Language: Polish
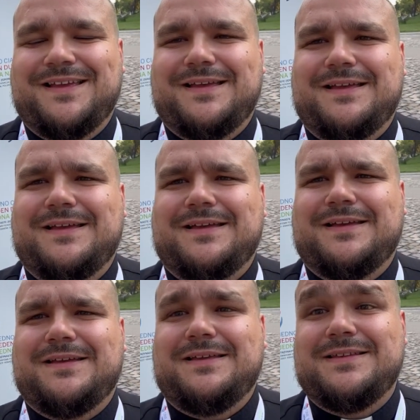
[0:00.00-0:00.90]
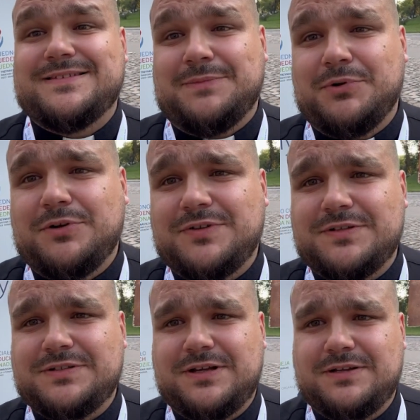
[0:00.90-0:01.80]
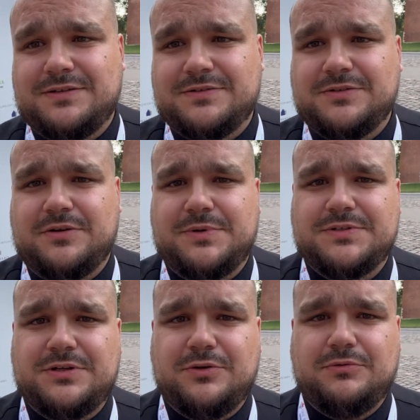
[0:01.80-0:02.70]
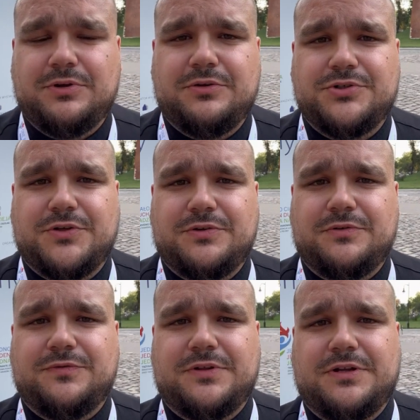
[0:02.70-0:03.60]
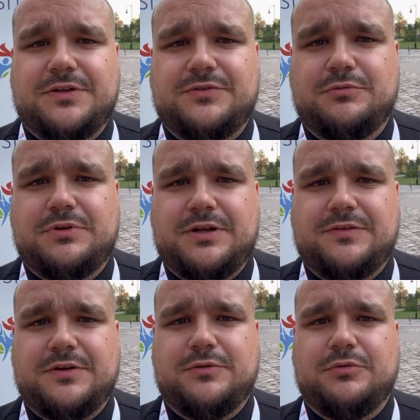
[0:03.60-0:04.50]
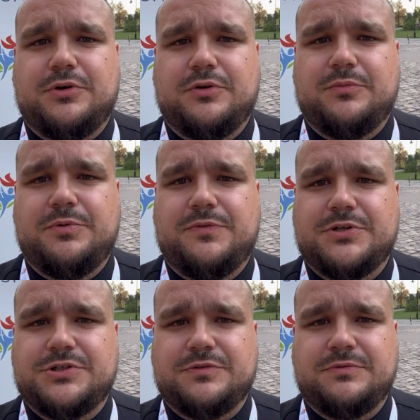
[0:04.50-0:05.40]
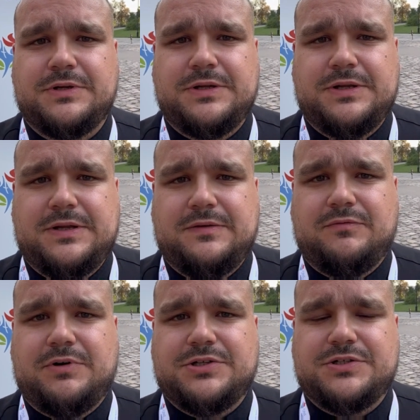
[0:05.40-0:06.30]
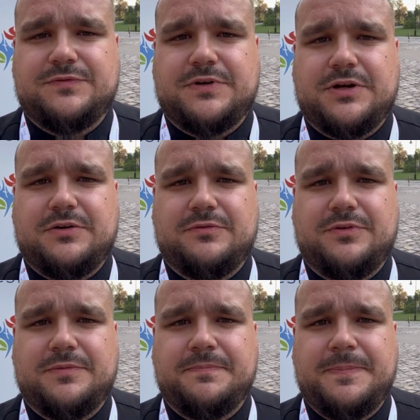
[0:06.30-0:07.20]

E, I z samego serca Zgromadzenia Ogólnego Światowej Federacji Luterańskiej, które odbywa się właśnie w Krakowie.